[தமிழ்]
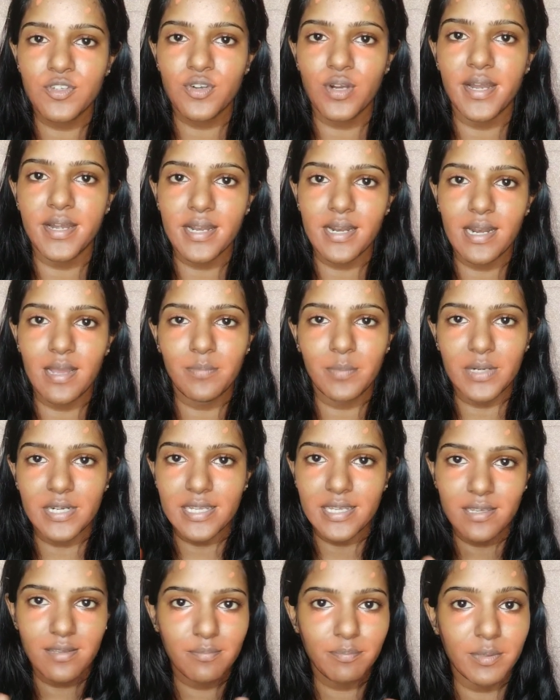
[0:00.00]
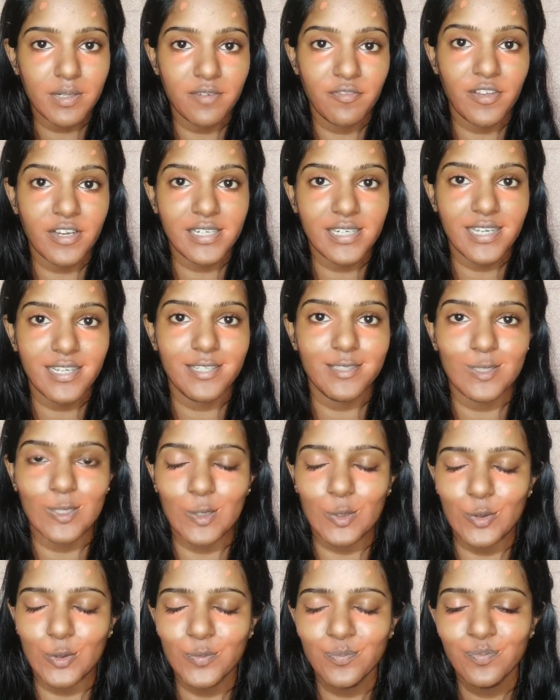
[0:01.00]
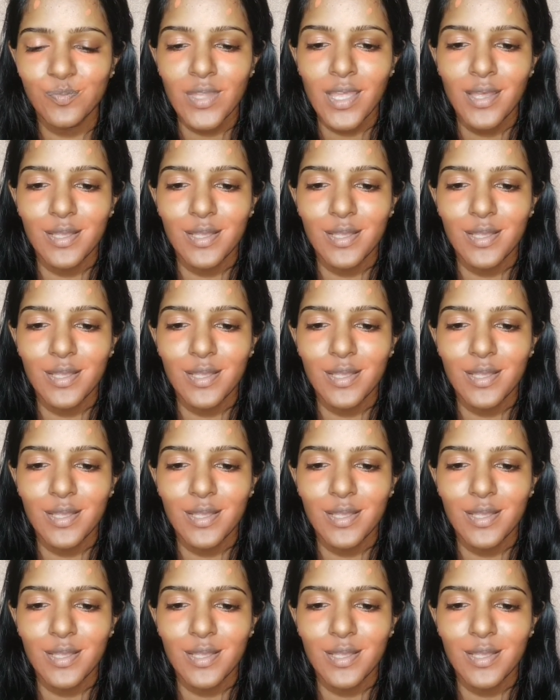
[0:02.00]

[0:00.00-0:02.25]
ஸ்ட்ரைட்டன்லாம் பண்ணி பர்ஃபெக்டாக இருந்திருக்கும்